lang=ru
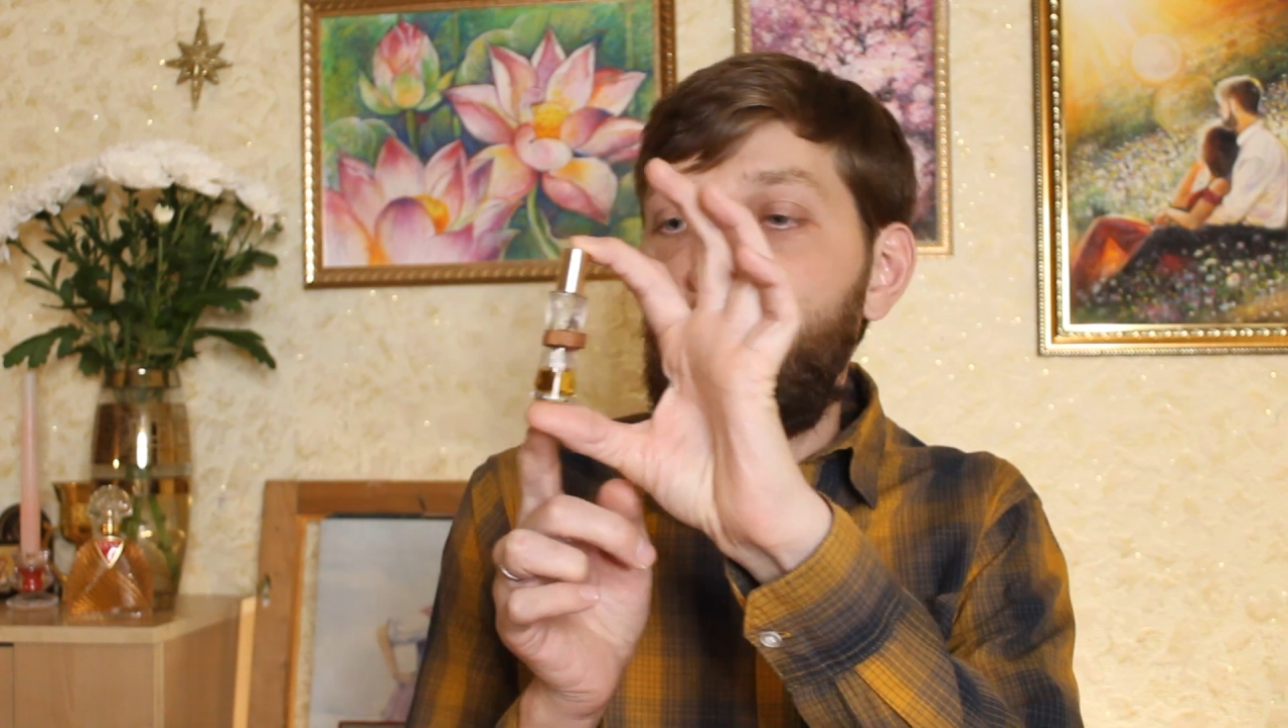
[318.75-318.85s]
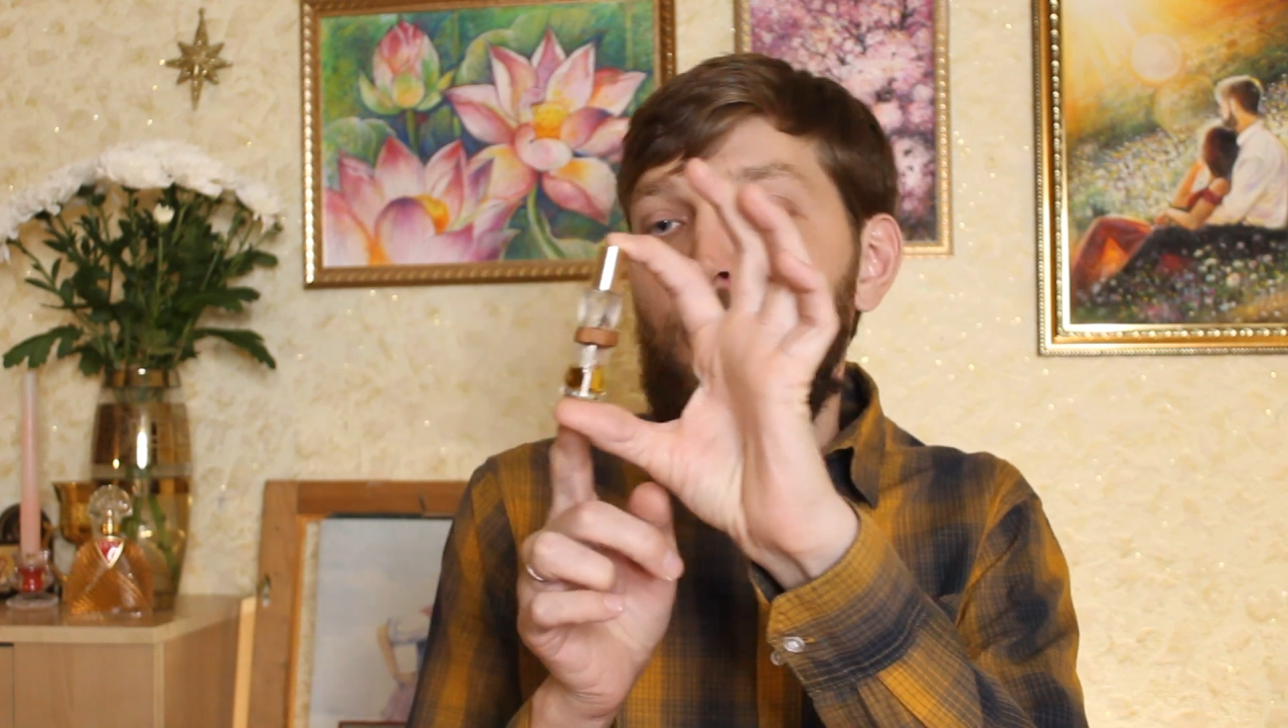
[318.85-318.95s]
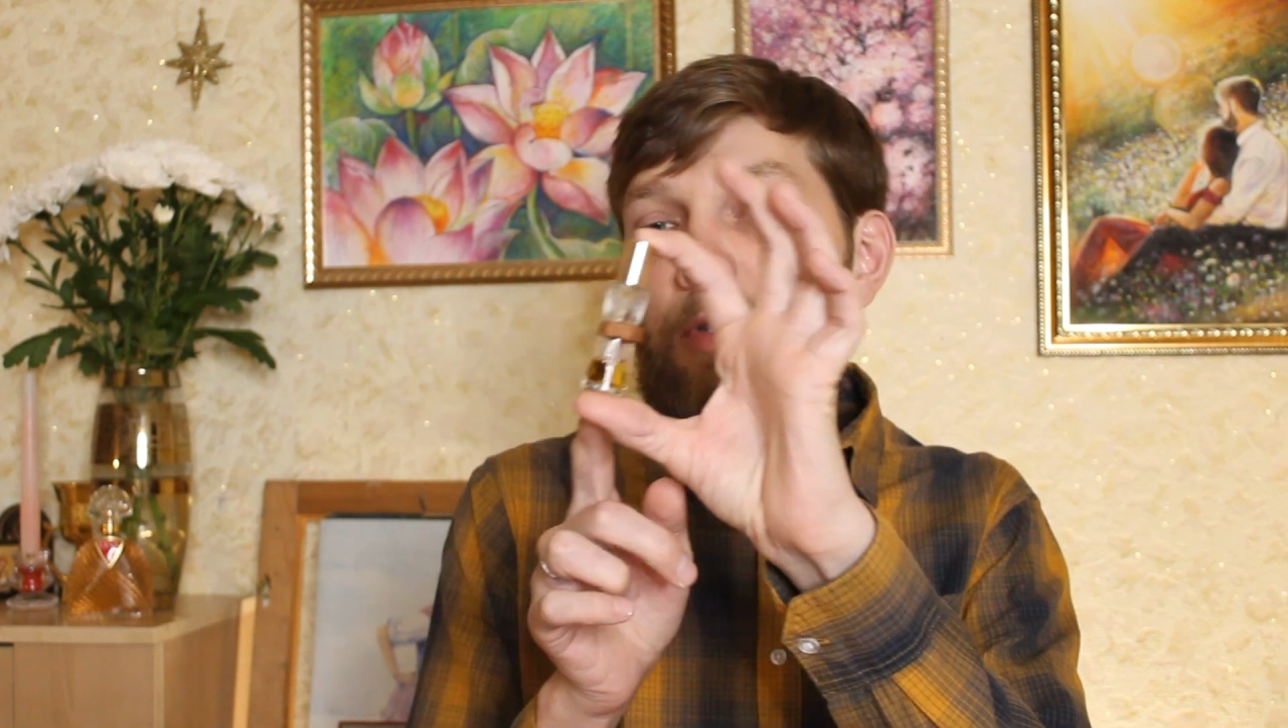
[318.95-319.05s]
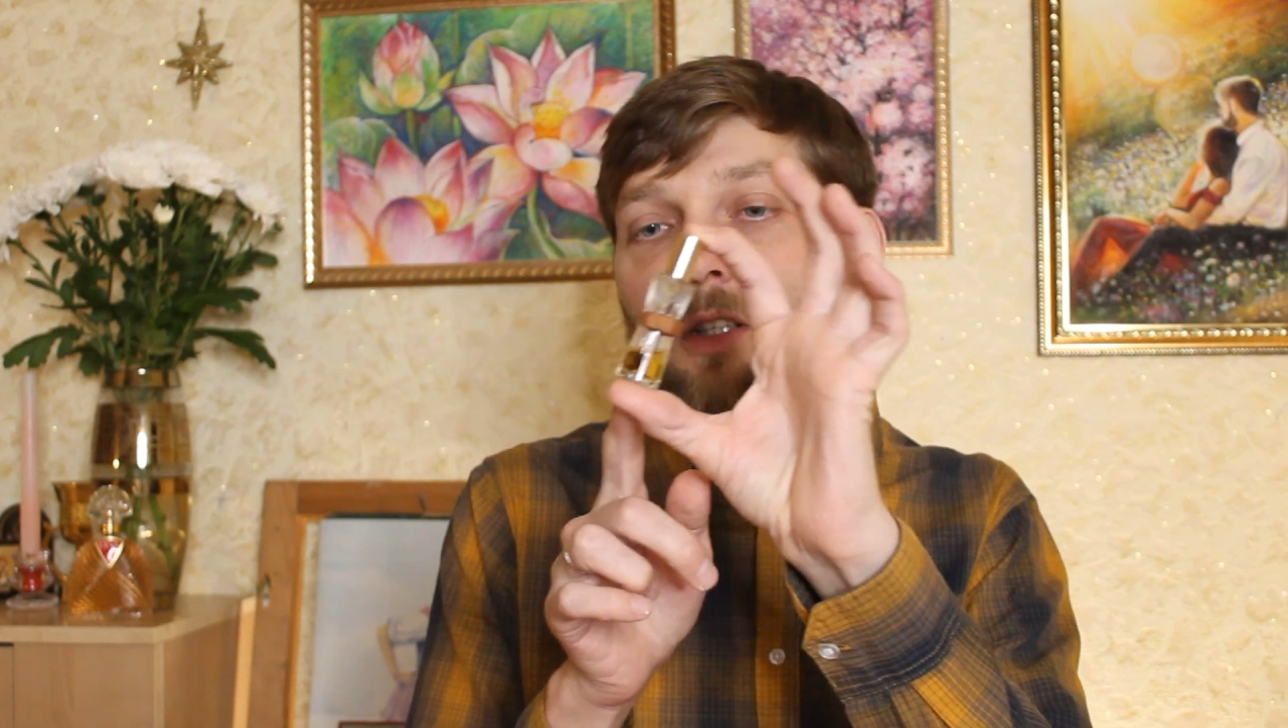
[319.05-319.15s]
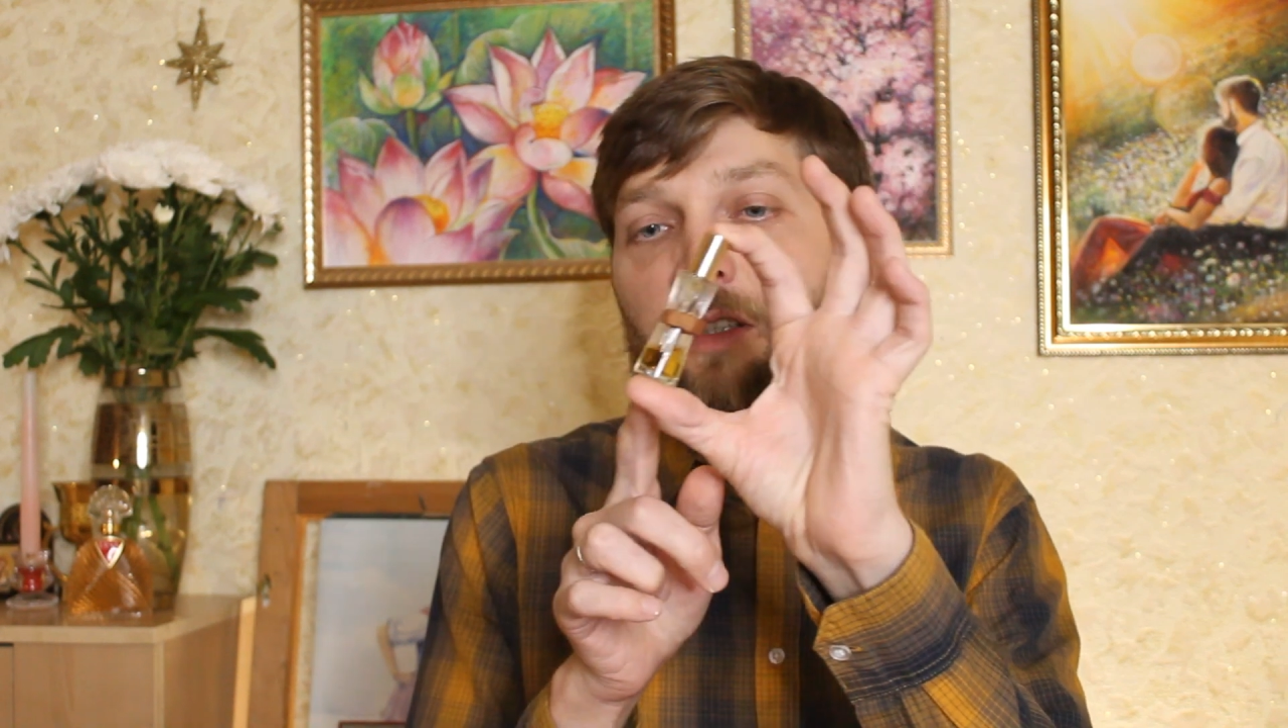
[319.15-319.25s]

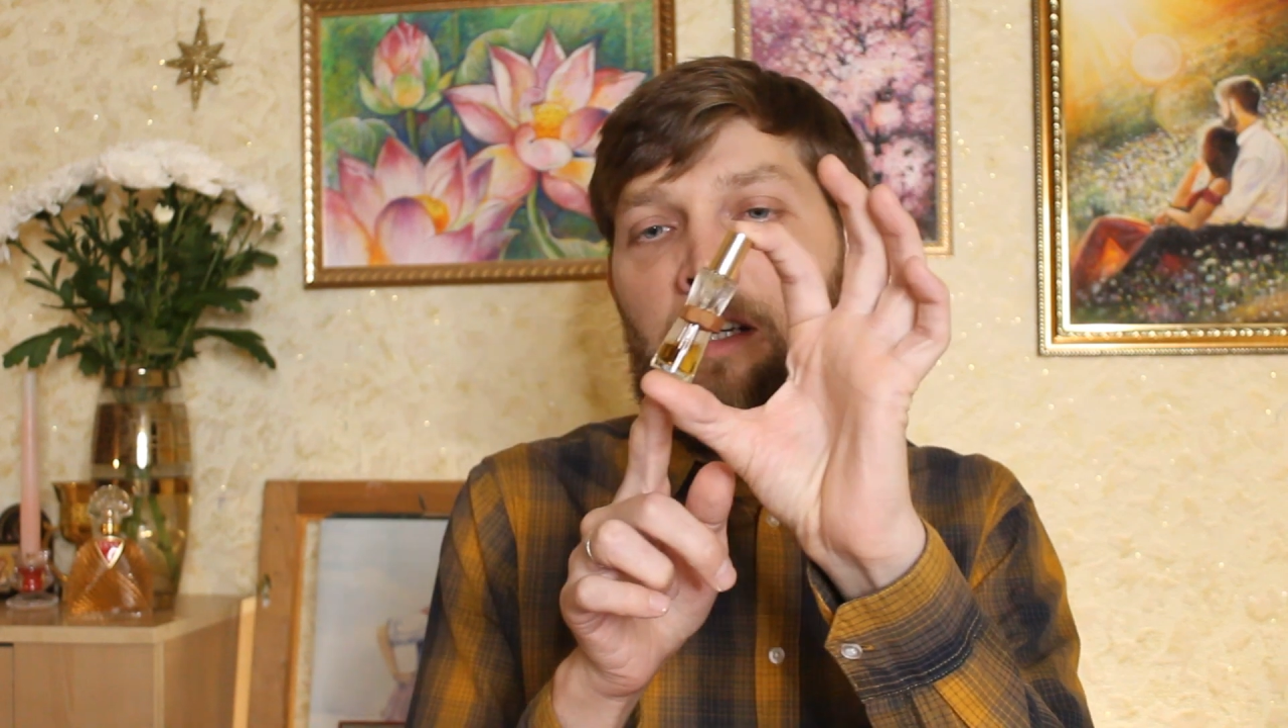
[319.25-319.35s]
что у меня этот